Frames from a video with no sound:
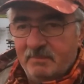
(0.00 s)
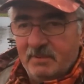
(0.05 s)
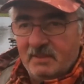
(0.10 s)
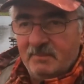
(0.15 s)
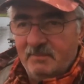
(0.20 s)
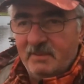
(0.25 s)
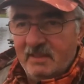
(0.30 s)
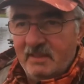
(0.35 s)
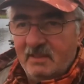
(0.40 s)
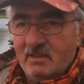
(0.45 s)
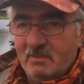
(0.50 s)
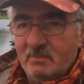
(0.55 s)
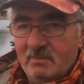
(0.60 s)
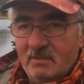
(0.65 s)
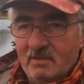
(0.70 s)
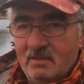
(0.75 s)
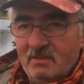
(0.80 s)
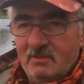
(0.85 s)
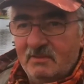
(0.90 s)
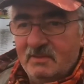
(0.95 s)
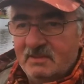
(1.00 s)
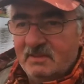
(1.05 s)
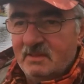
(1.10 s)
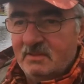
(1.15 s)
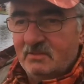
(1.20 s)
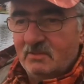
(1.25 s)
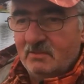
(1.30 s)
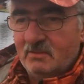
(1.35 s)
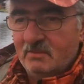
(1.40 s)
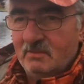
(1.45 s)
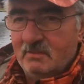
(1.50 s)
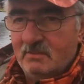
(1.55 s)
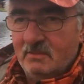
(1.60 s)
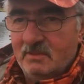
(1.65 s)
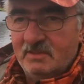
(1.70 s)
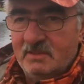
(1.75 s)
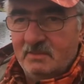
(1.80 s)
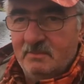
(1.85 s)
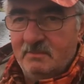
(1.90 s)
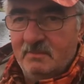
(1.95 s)
под берегом ловится только
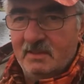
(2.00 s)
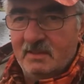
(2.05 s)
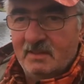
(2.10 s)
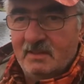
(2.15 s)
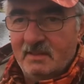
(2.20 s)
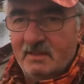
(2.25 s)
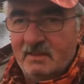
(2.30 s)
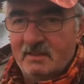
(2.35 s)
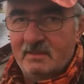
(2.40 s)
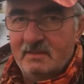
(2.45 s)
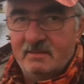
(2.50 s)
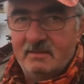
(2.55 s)
очень мелкая форель.